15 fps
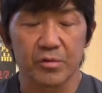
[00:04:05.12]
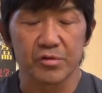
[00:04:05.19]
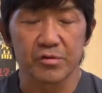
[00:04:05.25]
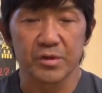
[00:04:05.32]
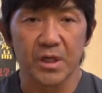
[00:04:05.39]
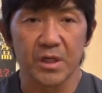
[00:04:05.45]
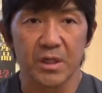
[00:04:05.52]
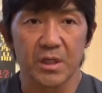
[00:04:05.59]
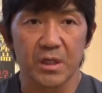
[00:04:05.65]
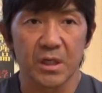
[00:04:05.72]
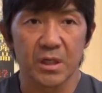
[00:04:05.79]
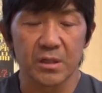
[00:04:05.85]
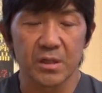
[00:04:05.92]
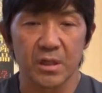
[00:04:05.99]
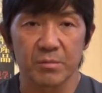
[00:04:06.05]
取材
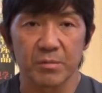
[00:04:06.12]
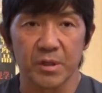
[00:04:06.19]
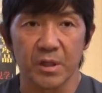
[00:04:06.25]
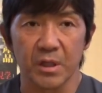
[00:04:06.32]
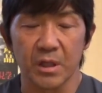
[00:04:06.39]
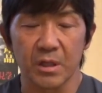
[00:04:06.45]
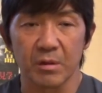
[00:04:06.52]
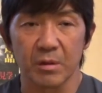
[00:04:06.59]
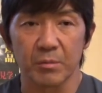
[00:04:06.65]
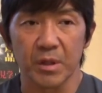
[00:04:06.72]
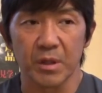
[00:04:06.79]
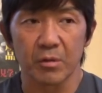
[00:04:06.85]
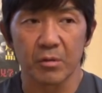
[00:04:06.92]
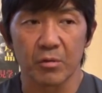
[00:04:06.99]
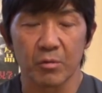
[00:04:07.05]
やテレビなんかは、ま
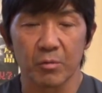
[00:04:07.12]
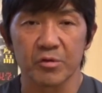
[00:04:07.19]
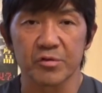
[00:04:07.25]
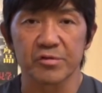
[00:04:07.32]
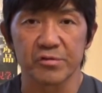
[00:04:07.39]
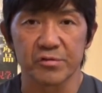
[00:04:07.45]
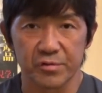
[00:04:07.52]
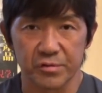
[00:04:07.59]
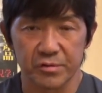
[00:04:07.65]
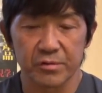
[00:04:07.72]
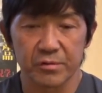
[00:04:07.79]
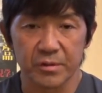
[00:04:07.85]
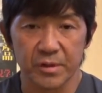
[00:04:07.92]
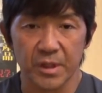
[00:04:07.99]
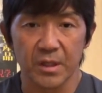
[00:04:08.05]
あ、ほぼスーツ
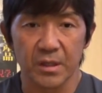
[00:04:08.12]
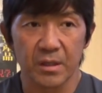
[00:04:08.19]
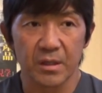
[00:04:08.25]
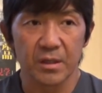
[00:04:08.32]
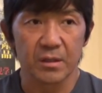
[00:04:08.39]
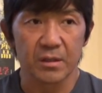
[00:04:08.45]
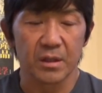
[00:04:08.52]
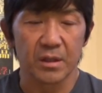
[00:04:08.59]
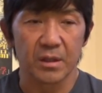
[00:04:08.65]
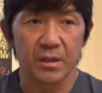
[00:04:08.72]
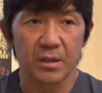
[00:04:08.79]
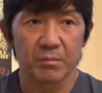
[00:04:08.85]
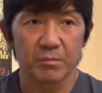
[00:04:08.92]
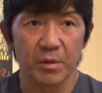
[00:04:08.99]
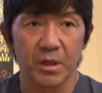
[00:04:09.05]
で
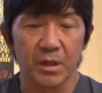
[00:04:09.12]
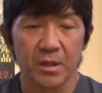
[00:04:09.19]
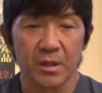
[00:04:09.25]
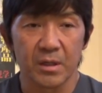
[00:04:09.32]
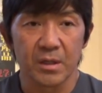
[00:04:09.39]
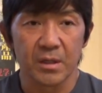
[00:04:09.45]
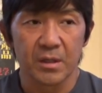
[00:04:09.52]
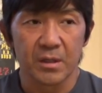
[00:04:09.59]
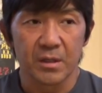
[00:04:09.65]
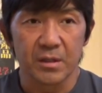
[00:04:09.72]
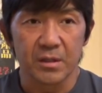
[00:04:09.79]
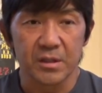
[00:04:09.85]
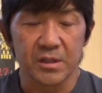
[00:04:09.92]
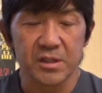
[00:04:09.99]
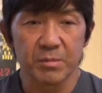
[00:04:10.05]
でまあ
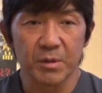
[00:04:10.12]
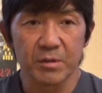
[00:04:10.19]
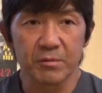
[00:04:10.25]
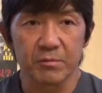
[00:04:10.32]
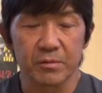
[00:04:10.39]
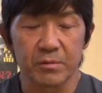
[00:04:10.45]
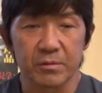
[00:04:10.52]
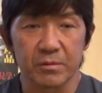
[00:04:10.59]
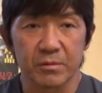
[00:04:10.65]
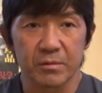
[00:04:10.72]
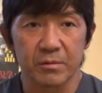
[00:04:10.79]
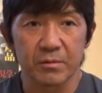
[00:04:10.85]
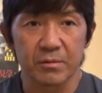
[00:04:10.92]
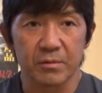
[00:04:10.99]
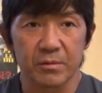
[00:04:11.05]
一番
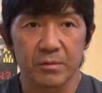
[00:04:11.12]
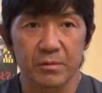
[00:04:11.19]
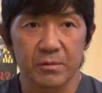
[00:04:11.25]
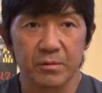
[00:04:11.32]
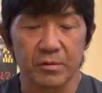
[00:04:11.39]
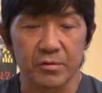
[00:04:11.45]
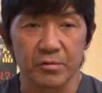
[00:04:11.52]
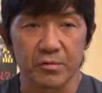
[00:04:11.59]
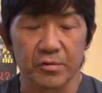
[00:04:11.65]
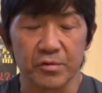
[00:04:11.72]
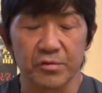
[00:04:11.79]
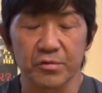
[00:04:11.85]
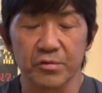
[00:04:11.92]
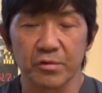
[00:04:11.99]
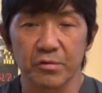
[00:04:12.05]
のその
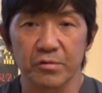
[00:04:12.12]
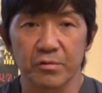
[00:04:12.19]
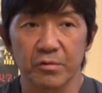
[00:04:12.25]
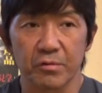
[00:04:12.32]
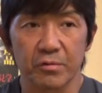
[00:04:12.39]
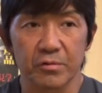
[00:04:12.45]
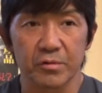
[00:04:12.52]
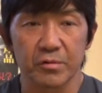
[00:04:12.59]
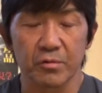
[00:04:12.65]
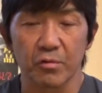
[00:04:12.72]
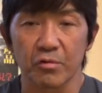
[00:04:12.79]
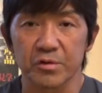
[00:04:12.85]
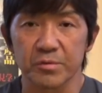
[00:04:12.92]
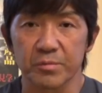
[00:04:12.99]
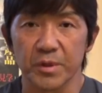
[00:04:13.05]
究極のその
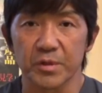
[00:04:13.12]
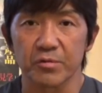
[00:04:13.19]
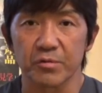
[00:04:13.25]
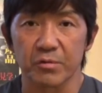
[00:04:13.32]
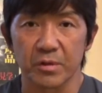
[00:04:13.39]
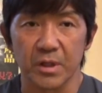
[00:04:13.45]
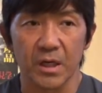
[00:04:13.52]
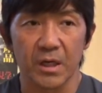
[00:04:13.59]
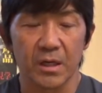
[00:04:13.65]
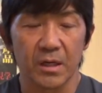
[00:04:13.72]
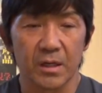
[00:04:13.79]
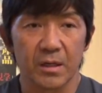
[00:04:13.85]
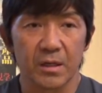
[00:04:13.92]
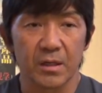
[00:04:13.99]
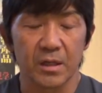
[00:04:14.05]
コスプレというか
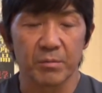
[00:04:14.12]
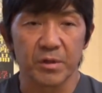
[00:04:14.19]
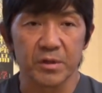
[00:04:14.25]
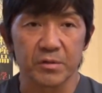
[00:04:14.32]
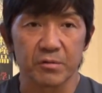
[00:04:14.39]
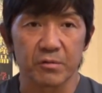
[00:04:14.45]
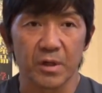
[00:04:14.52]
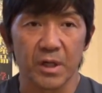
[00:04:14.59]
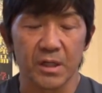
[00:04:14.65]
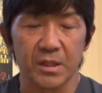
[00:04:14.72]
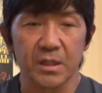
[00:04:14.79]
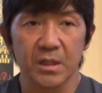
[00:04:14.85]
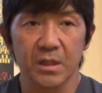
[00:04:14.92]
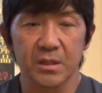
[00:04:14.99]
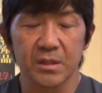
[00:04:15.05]
やっぱりその
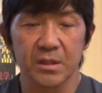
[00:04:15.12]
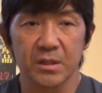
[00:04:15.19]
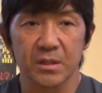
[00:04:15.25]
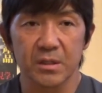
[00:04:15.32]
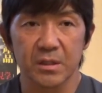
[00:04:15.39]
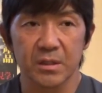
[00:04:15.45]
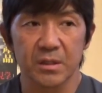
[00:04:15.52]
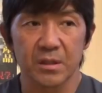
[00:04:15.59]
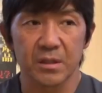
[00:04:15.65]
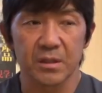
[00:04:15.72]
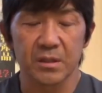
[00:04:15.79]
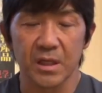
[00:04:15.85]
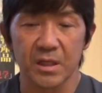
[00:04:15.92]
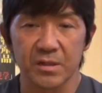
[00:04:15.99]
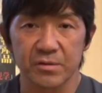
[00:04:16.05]
裸に
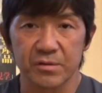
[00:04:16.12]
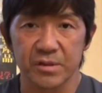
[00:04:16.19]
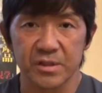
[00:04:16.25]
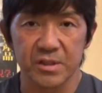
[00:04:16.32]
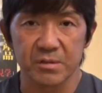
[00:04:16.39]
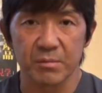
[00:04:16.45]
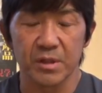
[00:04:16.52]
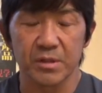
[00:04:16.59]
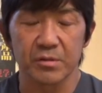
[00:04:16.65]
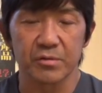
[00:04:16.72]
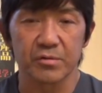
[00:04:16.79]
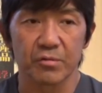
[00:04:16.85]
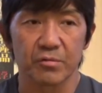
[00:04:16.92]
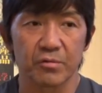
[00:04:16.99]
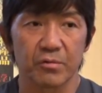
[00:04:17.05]
タイツ1枚っていう
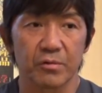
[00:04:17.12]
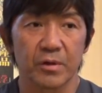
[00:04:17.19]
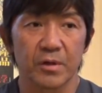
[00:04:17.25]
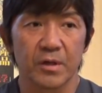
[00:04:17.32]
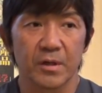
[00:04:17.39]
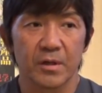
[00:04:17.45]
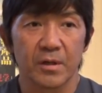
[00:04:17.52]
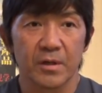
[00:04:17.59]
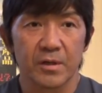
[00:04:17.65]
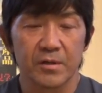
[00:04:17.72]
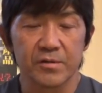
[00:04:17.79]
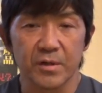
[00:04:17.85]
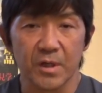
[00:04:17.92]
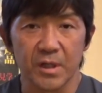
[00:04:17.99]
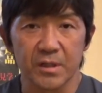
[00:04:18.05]
その
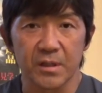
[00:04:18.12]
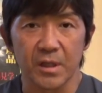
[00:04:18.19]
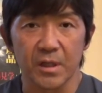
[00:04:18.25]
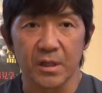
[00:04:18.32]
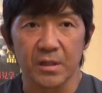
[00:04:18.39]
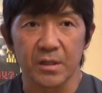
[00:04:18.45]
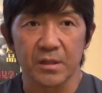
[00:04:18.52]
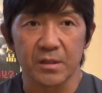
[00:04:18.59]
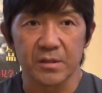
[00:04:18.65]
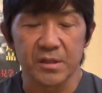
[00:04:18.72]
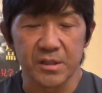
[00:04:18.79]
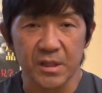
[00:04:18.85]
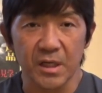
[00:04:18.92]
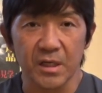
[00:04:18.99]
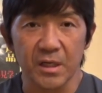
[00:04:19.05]
姿
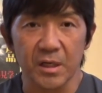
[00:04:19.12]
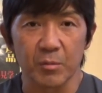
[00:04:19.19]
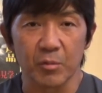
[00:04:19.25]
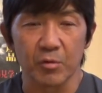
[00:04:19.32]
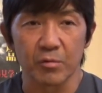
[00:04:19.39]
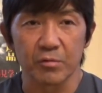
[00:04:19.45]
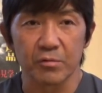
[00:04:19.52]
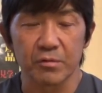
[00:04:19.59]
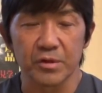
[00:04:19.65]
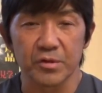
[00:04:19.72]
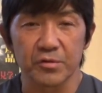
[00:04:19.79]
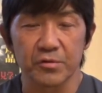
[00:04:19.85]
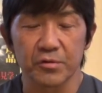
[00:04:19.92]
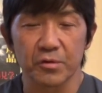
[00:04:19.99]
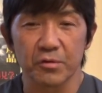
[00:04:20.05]
自体がもう本当に
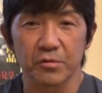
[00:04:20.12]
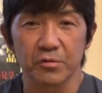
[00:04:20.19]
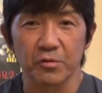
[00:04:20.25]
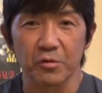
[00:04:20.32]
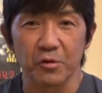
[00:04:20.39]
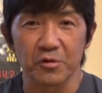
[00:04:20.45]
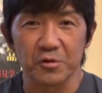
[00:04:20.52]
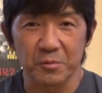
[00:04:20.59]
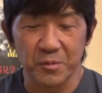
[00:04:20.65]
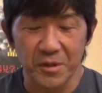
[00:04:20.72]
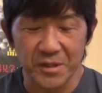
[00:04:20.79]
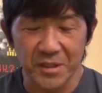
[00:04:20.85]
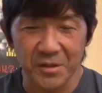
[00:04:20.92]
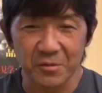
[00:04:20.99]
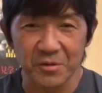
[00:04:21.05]
究極の
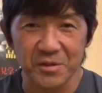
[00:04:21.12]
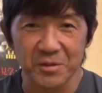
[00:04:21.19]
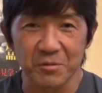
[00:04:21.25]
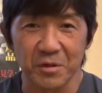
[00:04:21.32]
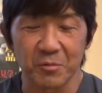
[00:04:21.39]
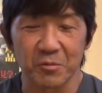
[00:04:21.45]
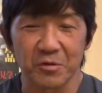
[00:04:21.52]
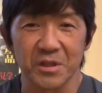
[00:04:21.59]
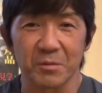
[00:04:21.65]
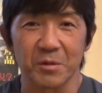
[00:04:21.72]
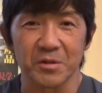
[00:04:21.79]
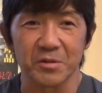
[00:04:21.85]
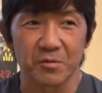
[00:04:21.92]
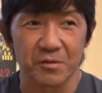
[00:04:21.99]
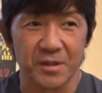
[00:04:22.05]
コスプレだと自分は思ってま
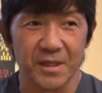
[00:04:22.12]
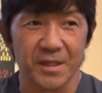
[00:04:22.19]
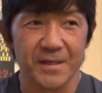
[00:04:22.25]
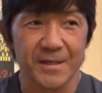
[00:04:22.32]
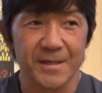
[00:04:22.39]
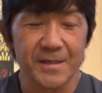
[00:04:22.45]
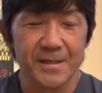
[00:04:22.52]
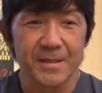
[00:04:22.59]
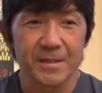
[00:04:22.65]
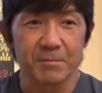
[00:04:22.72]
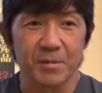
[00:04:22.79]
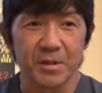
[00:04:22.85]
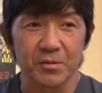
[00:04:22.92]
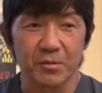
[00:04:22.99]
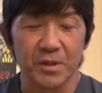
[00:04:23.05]
すので、
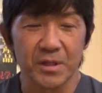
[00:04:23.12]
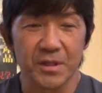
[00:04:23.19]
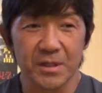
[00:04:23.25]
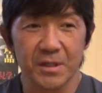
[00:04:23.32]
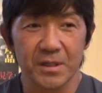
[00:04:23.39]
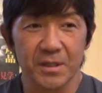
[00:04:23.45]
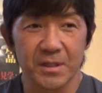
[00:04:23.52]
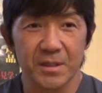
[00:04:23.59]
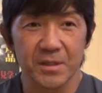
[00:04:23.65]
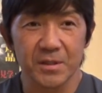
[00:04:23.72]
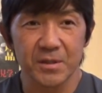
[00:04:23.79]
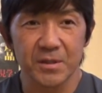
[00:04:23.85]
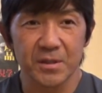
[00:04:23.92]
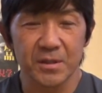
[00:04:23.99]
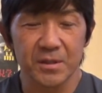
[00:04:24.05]
まあ、そ
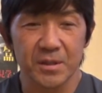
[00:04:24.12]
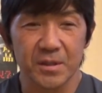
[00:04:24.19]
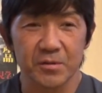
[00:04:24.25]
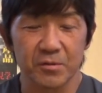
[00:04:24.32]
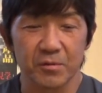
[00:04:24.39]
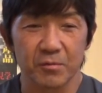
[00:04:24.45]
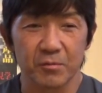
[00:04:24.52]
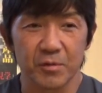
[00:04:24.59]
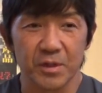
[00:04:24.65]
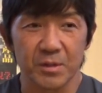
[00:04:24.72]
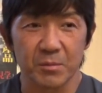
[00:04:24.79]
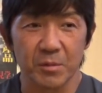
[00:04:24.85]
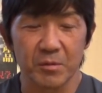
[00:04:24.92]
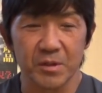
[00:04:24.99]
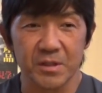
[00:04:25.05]
れでそのまあ
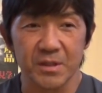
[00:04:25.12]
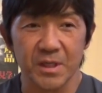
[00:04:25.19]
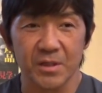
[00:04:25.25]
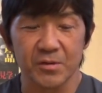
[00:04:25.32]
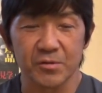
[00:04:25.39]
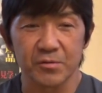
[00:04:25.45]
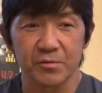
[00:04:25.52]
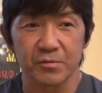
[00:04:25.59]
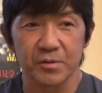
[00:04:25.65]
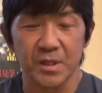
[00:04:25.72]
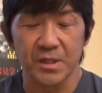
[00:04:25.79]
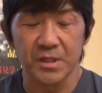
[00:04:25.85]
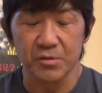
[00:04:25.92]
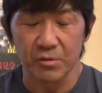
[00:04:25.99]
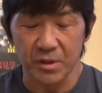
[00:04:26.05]
今まで30
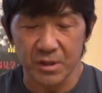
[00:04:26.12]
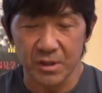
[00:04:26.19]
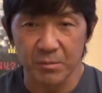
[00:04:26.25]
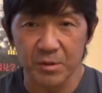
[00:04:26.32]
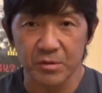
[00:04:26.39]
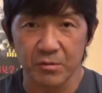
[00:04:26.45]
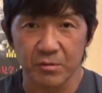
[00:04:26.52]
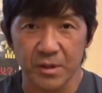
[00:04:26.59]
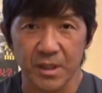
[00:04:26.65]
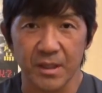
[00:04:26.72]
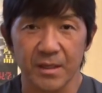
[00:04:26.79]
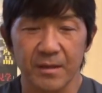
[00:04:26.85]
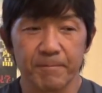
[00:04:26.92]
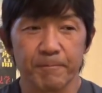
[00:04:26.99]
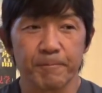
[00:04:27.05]
年以上やってますの
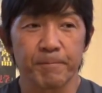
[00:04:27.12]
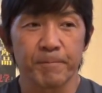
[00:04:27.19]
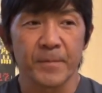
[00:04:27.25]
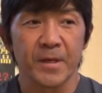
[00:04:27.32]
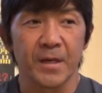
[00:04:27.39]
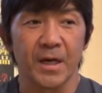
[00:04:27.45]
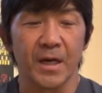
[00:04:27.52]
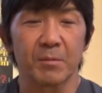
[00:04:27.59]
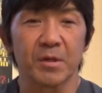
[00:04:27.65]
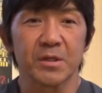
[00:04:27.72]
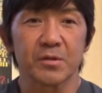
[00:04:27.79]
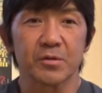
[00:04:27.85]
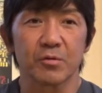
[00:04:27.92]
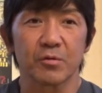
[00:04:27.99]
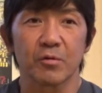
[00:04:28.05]
であまり
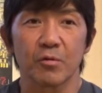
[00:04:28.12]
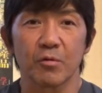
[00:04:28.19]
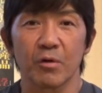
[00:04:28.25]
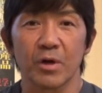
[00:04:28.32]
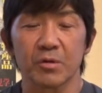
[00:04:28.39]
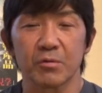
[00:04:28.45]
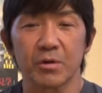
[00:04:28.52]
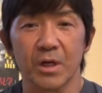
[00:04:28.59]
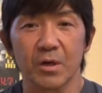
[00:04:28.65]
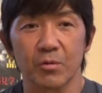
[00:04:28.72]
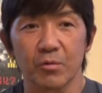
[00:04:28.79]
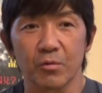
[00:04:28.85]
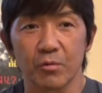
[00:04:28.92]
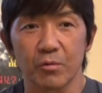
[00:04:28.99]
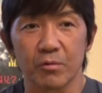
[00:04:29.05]
その他の格
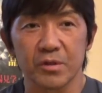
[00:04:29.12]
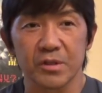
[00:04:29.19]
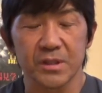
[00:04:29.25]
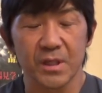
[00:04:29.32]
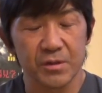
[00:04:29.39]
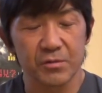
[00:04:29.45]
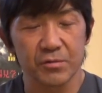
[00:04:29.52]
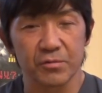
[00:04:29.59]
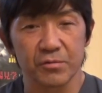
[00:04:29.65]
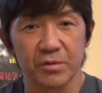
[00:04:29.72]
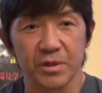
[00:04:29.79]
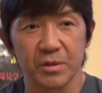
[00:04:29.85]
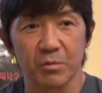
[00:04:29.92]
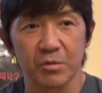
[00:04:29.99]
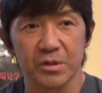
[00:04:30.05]
好をしたいという
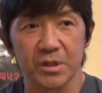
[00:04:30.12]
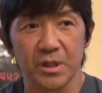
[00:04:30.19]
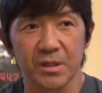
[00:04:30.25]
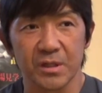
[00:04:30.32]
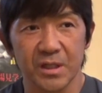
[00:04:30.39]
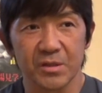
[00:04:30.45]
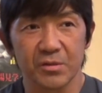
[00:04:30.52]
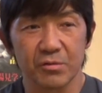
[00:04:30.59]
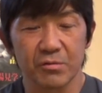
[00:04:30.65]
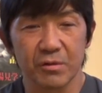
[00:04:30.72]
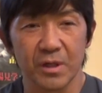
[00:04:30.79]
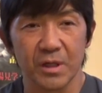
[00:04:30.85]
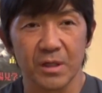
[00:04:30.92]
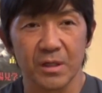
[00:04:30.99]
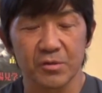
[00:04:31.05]
気持ちがないというの
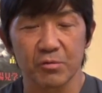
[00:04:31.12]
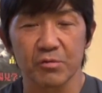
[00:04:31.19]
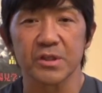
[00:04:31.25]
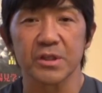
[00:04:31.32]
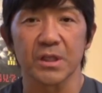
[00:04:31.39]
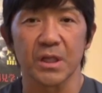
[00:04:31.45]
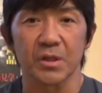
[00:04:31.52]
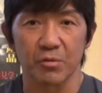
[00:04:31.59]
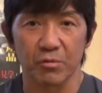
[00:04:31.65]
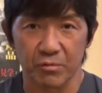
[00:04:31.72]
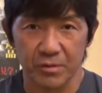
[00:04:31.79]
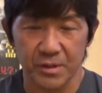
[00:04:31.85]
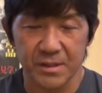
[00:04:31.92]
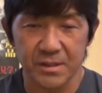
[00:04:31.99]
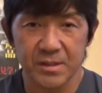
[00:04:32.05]
が正直なとこ
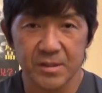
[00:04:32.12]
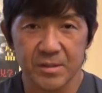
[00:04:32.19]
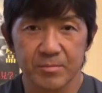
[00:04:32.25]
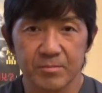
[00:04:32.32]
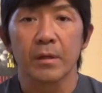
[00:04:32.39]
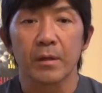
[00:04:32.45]
ろです。